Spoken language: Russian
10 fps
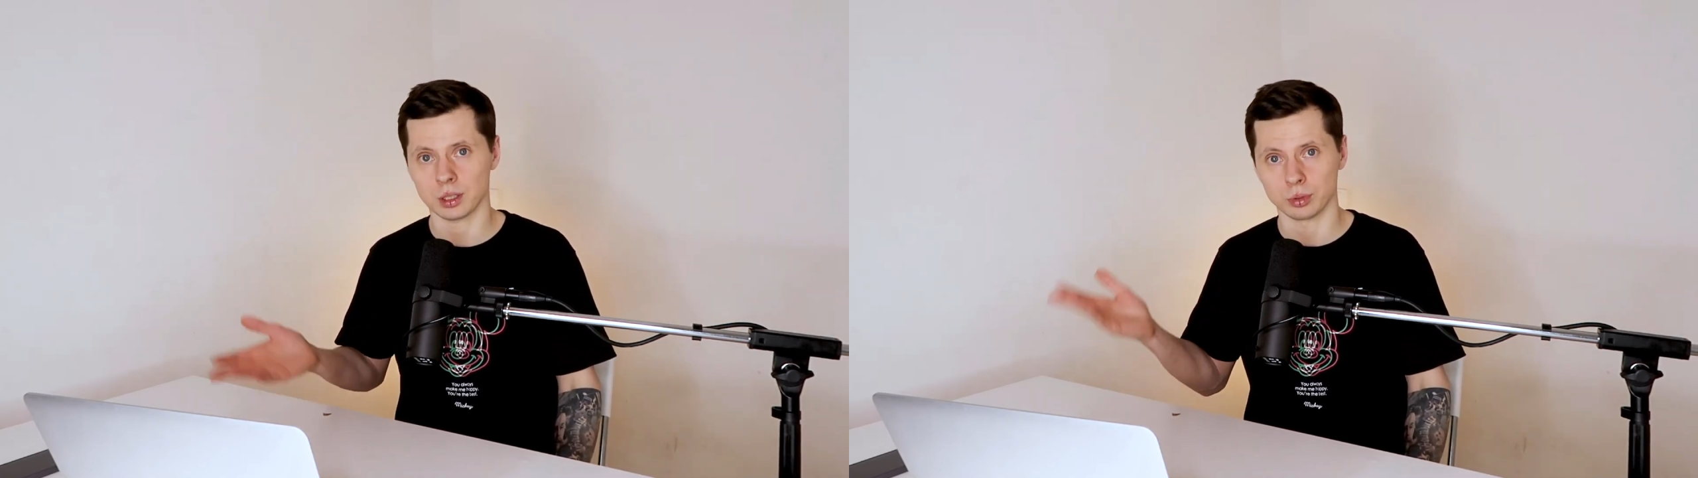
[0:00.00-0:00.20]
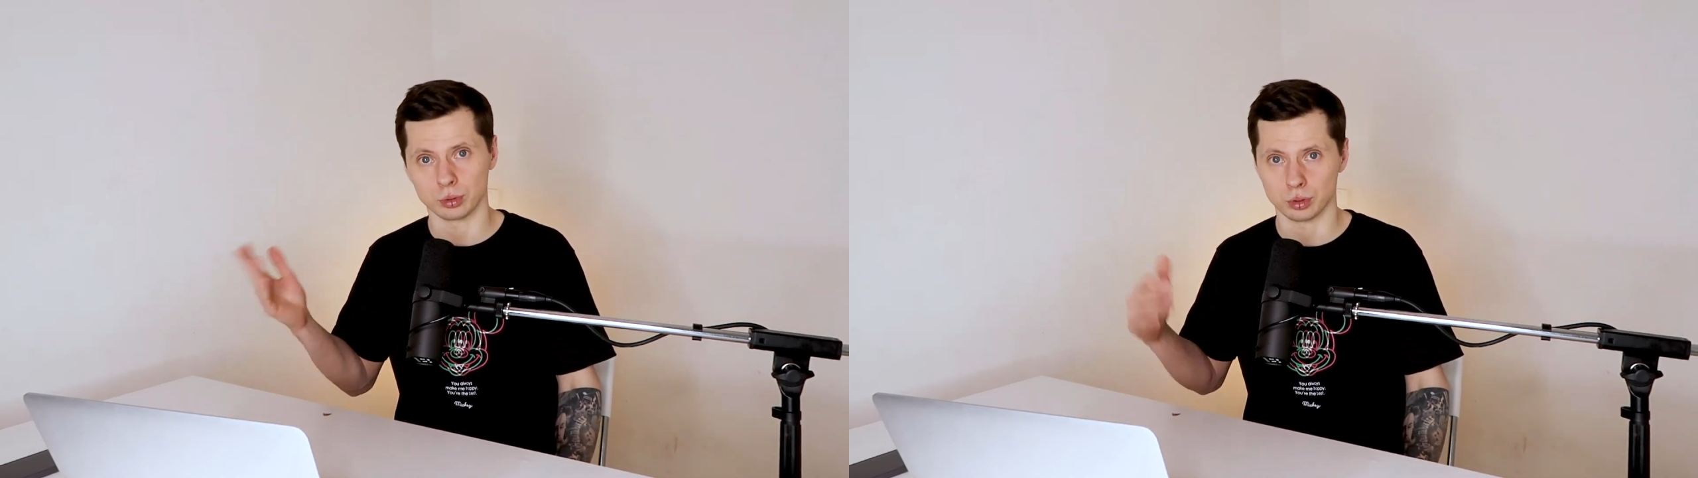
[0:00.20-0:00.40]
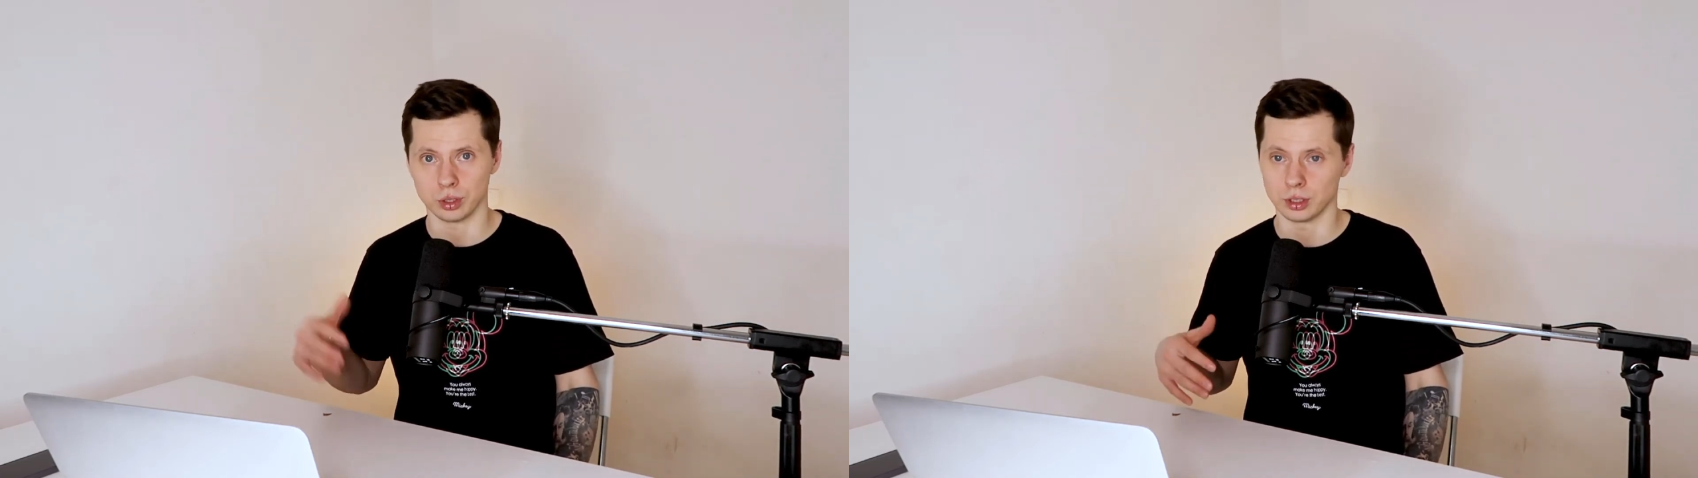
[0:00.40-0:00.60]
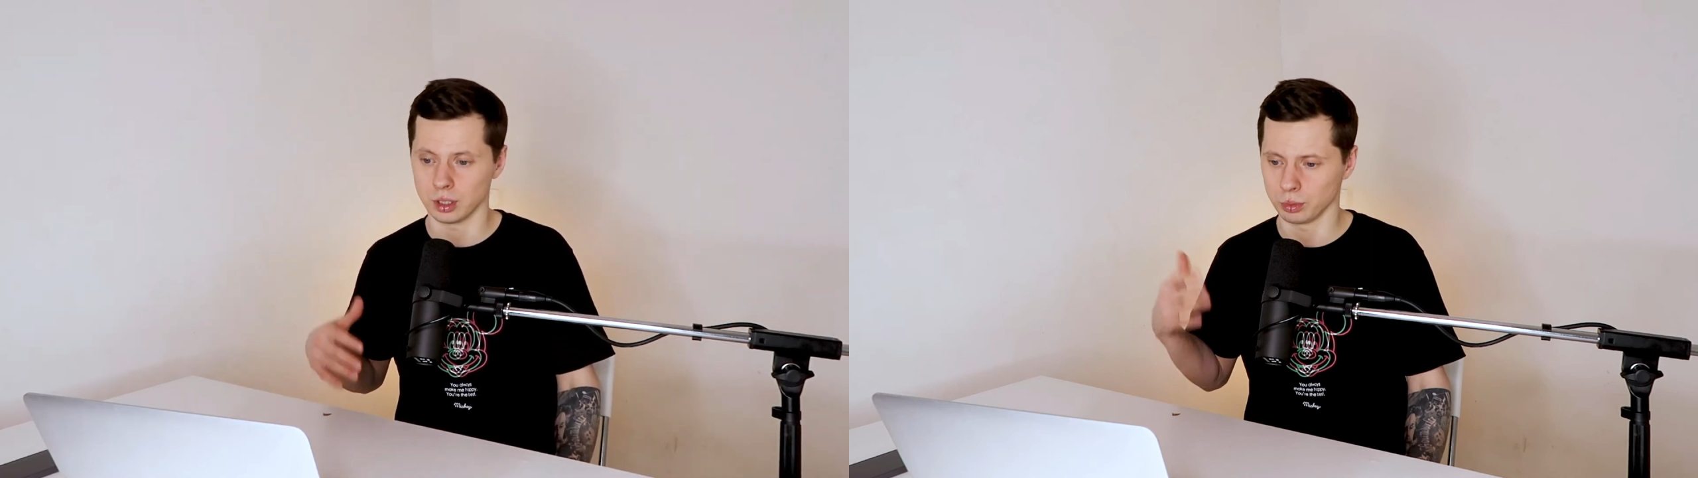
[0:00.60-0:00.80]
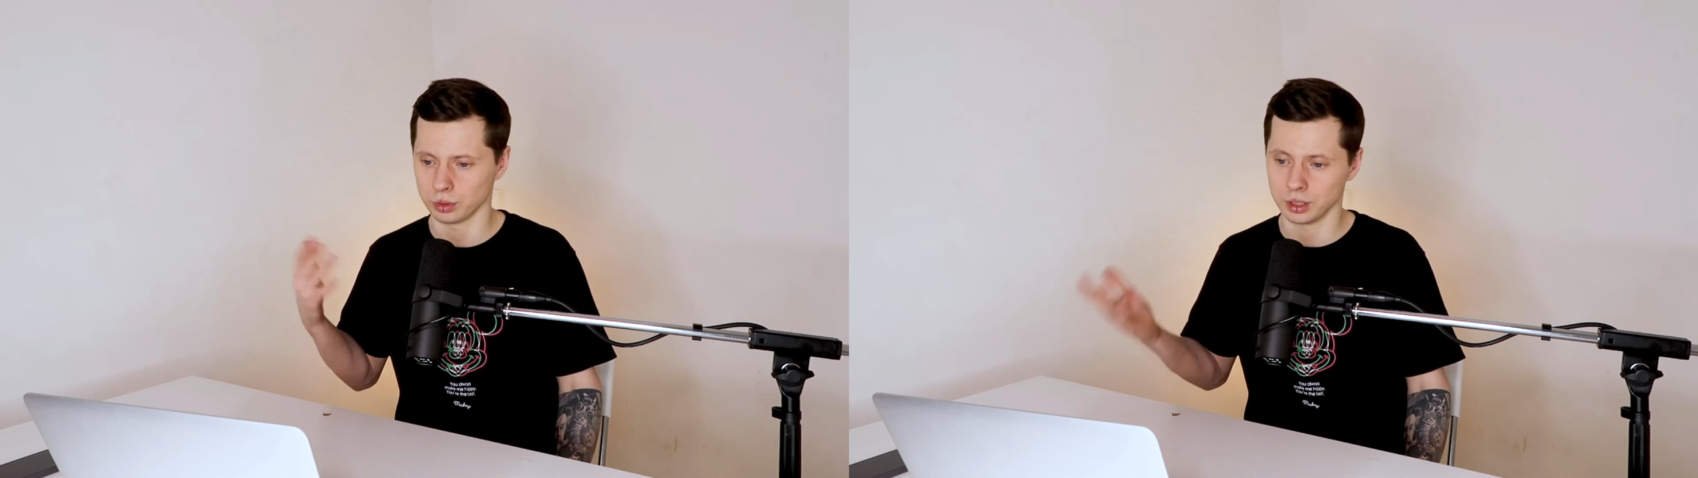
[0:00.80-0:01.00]
либо нужны
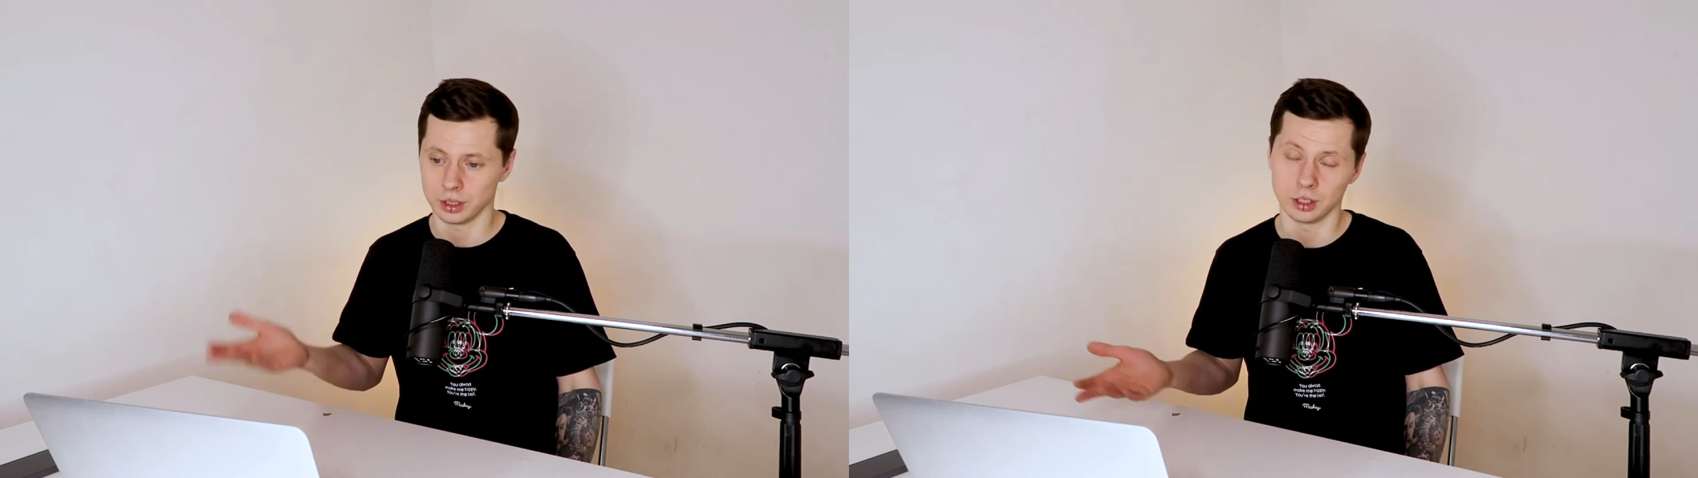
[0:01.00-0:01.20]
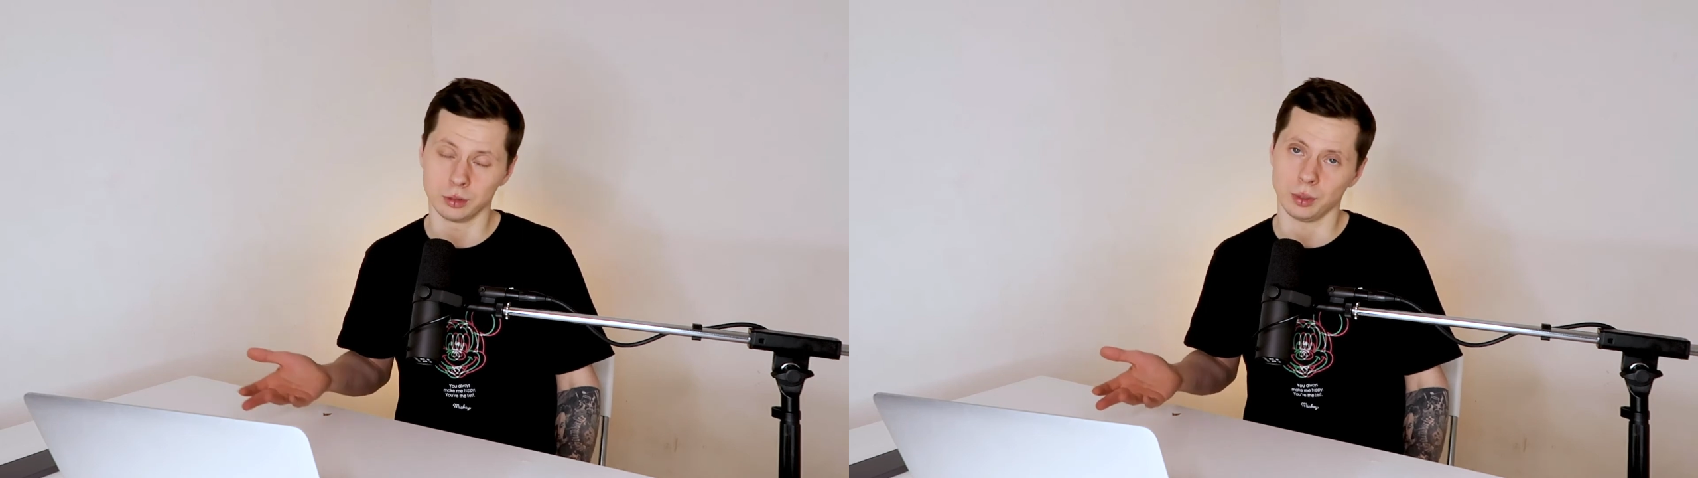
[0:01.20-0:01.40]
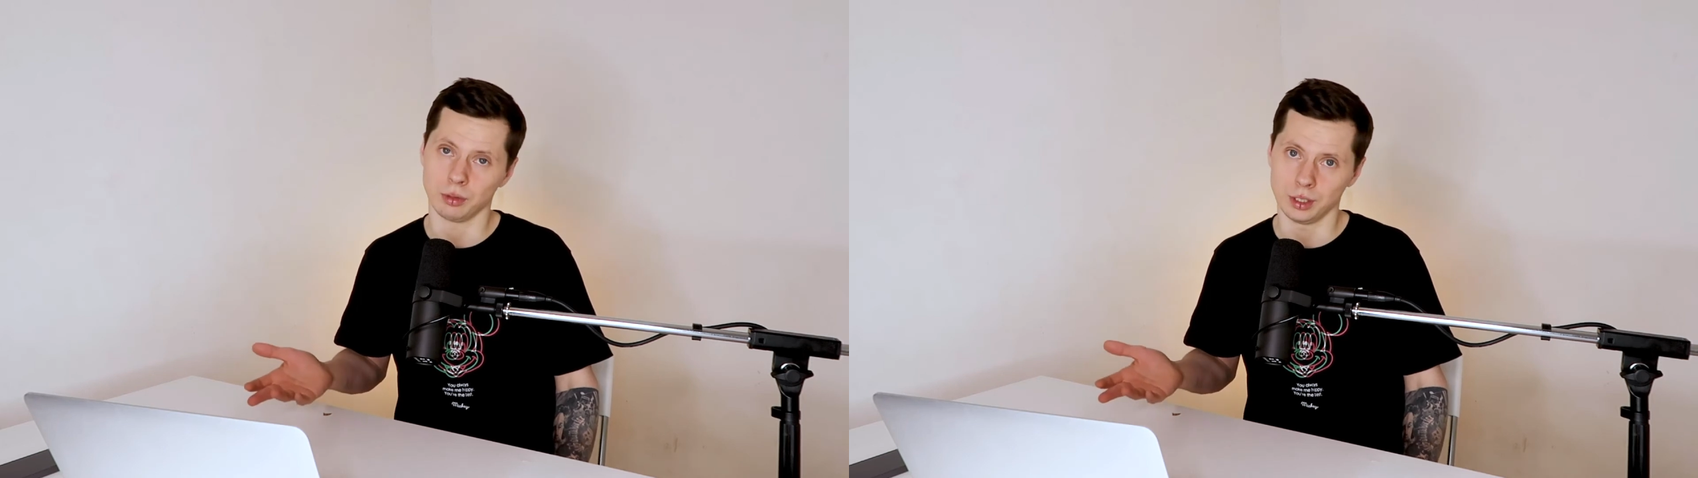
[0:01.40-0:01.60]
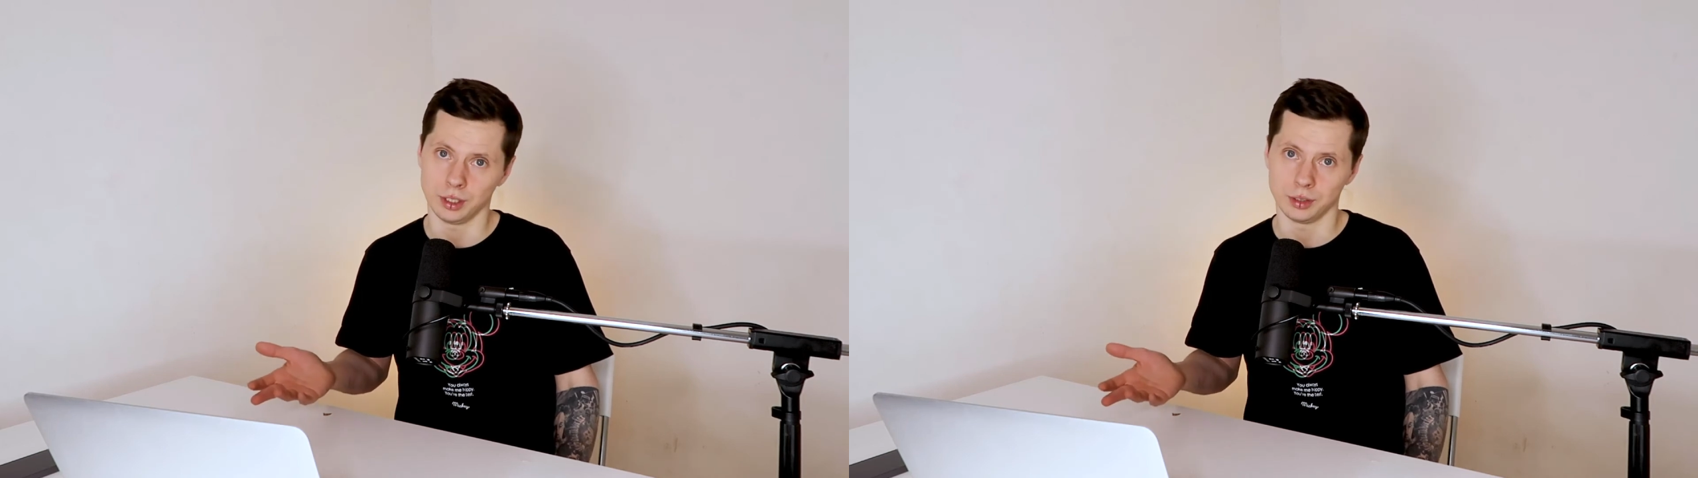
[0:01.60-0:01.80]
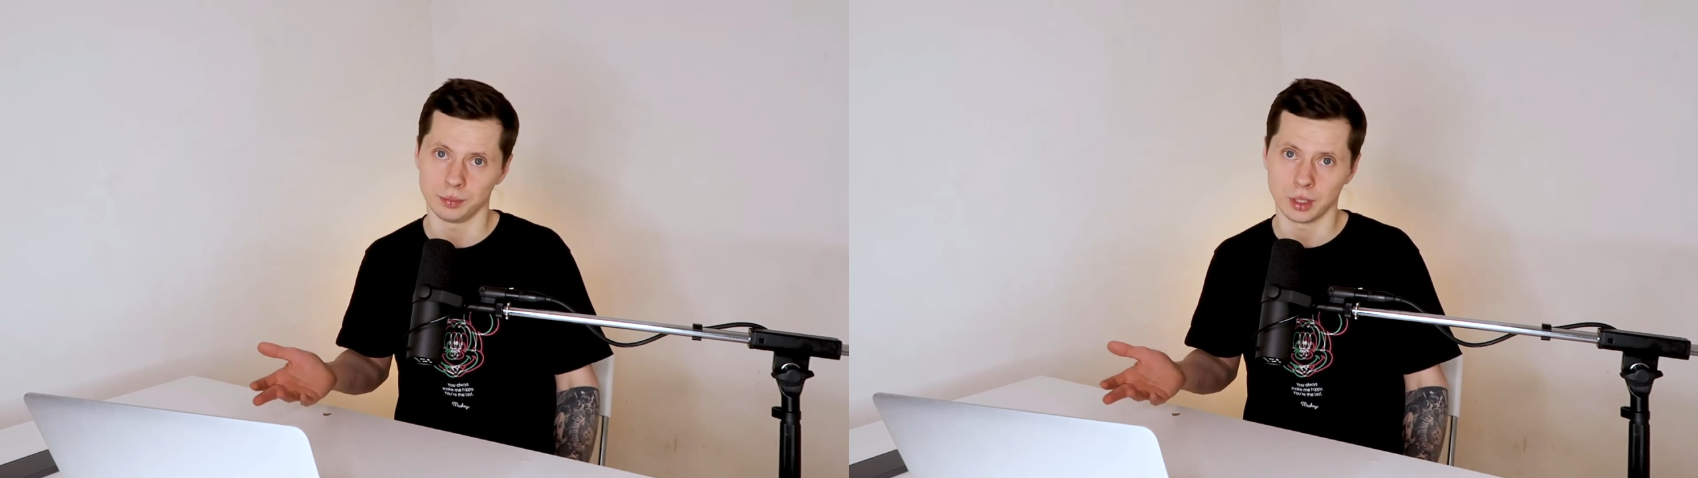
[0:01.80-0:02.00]
доработки и
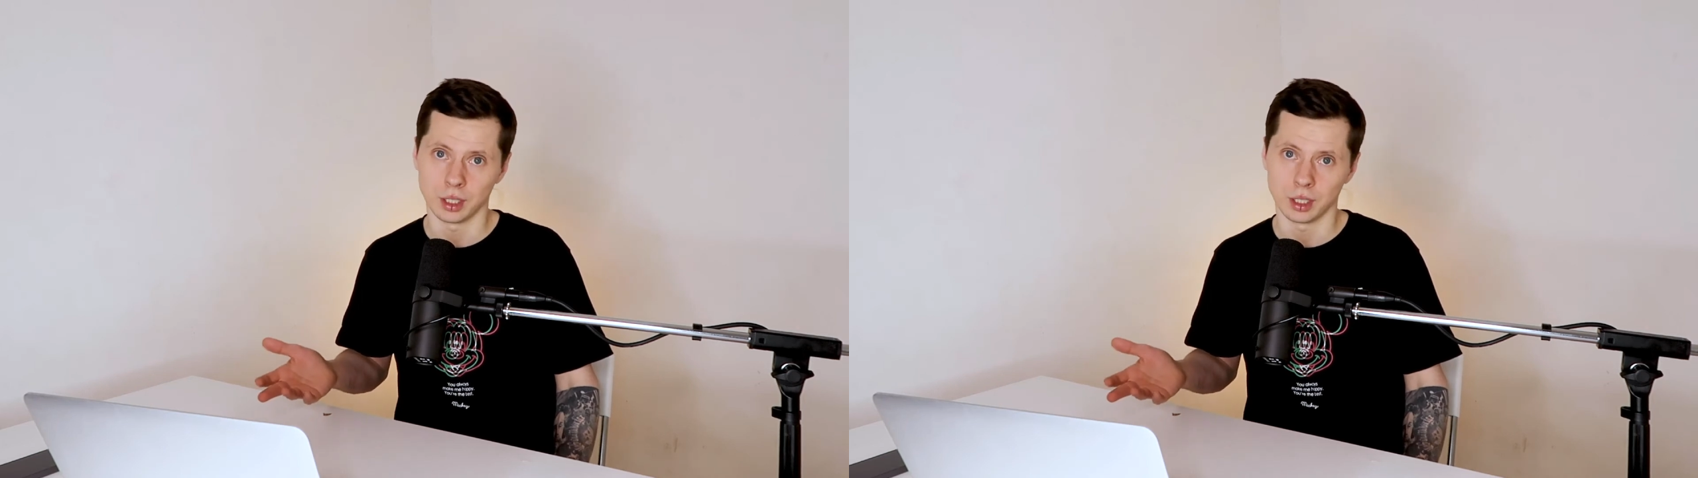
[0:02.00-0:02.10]
исправления.